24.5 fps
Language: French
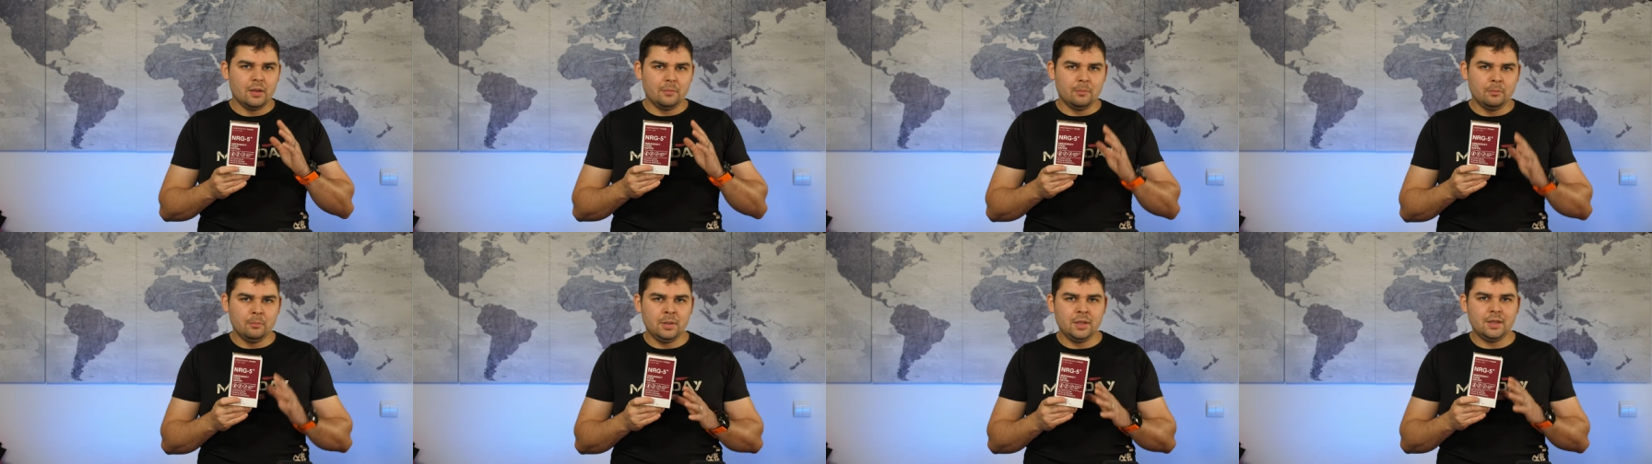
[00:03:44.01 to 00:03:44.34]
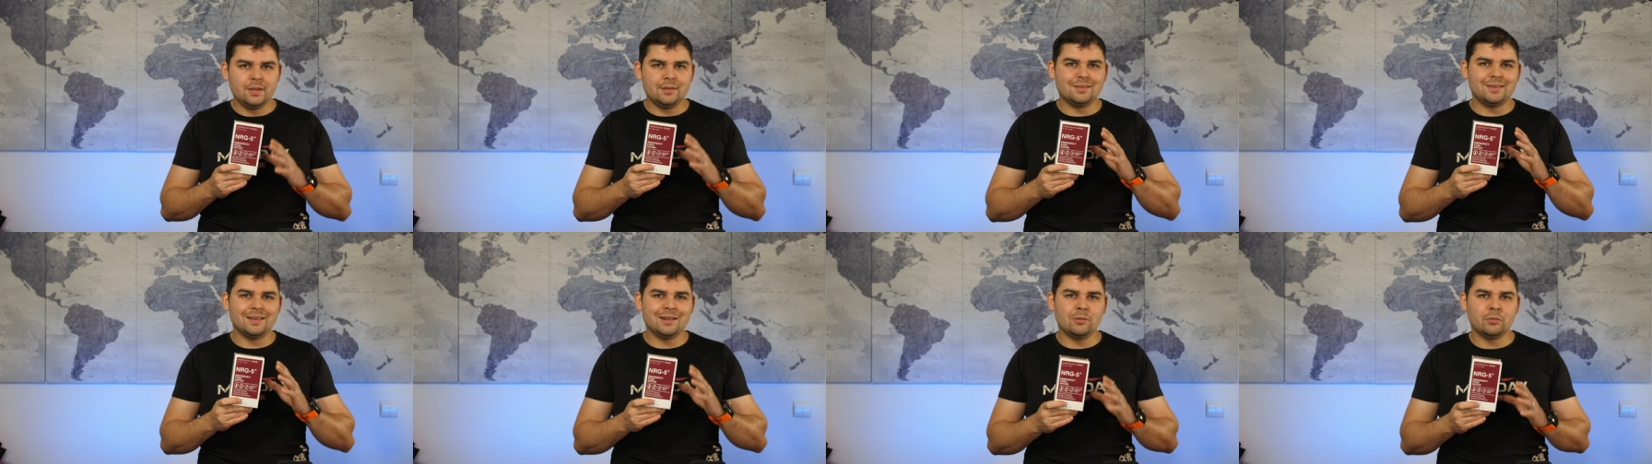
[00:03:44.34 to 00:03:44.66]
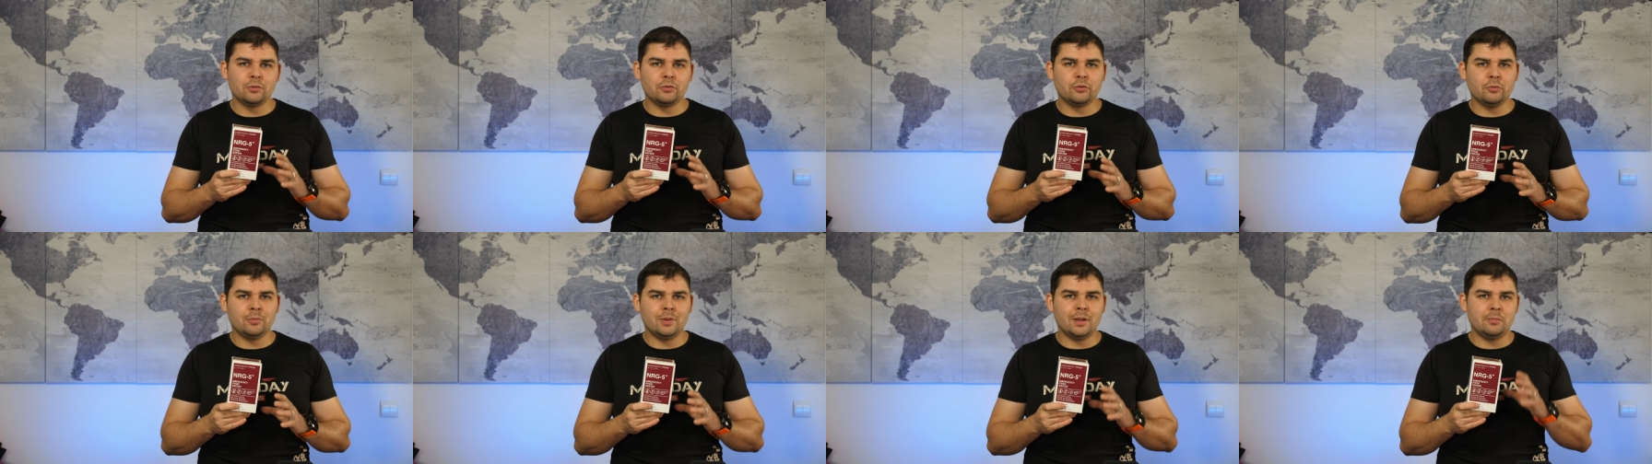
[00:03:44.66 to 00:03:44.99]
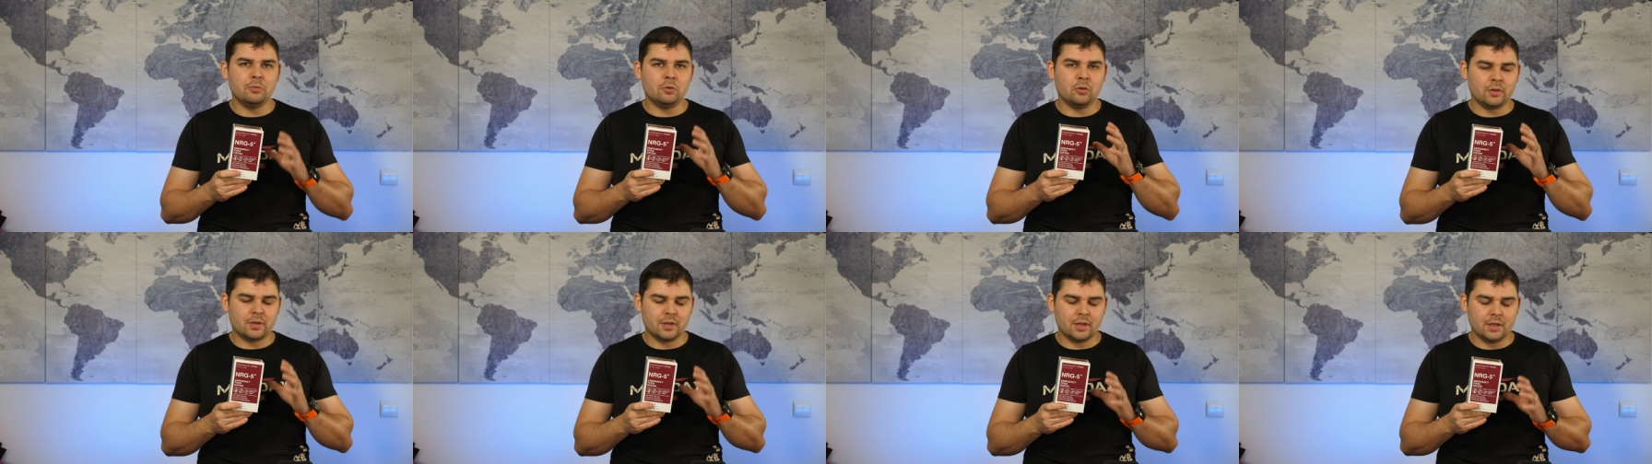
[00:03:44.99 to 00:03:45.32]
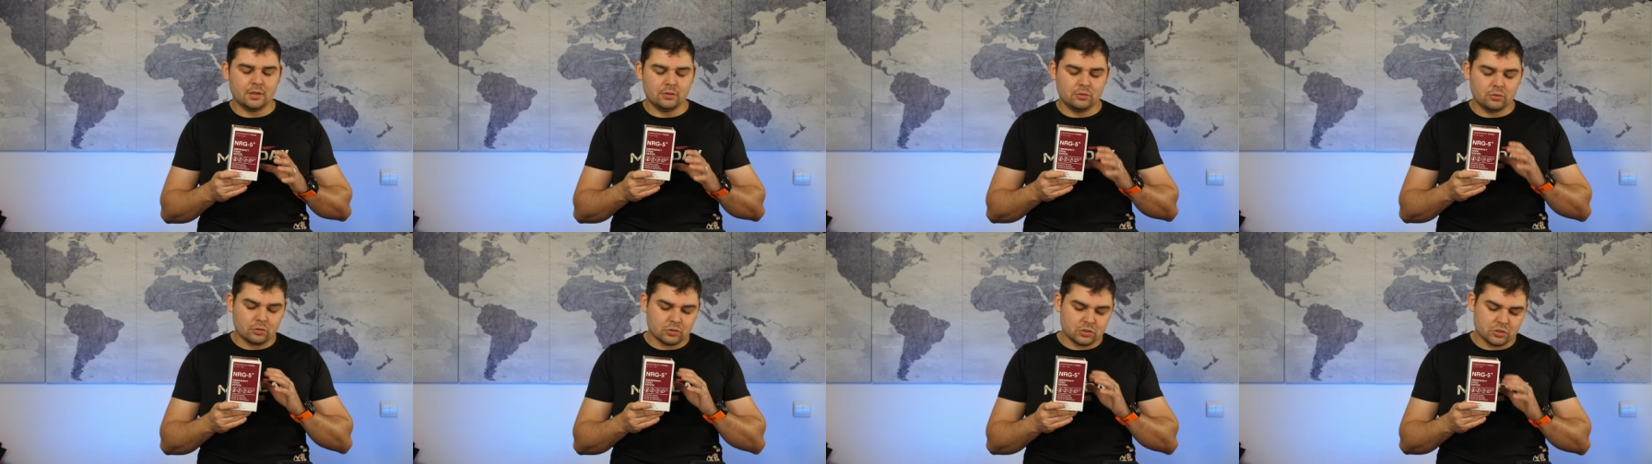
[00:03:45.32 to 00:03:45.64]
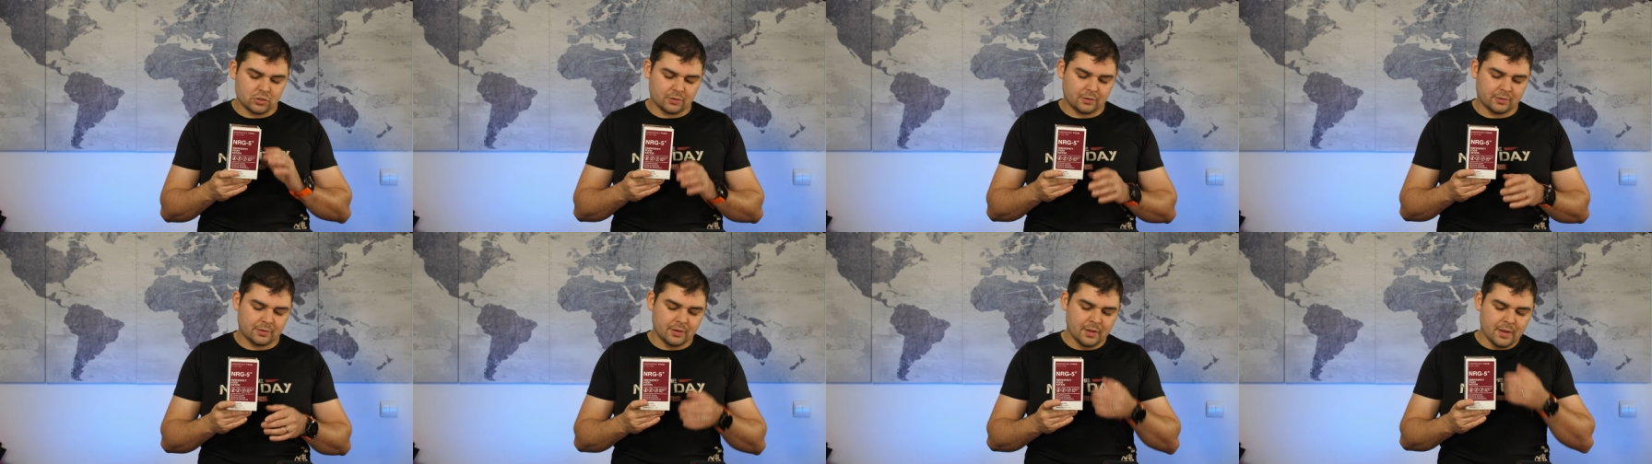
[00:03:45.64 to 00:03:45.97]
mais c'est consommable en cas
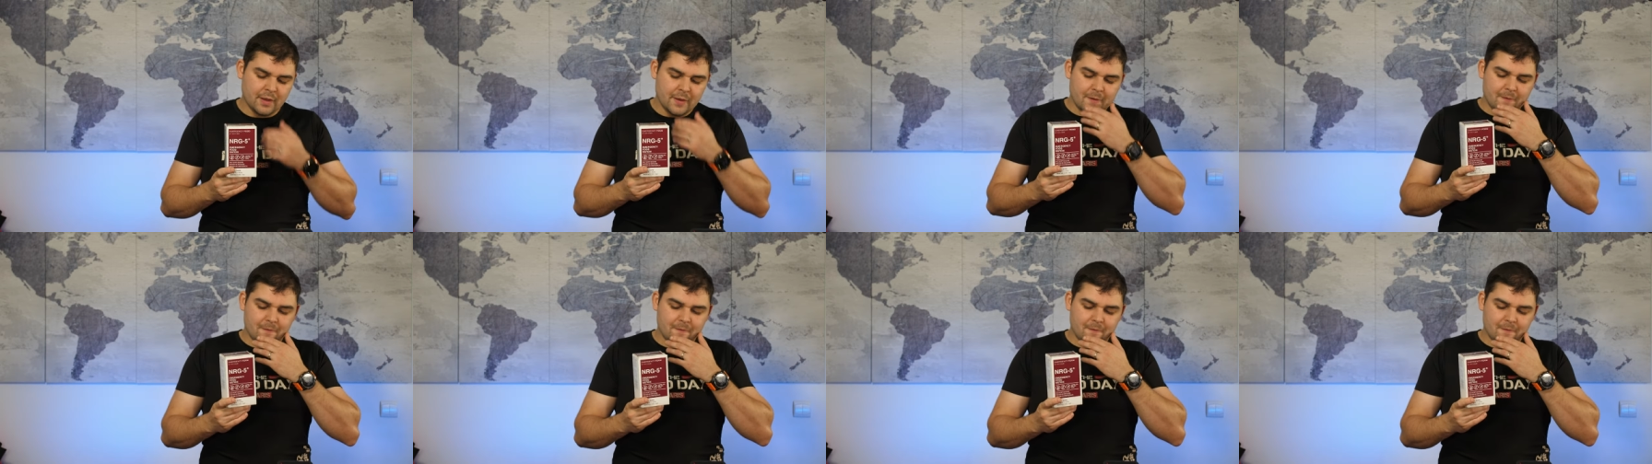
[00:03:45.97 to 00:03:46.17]
d'urgence.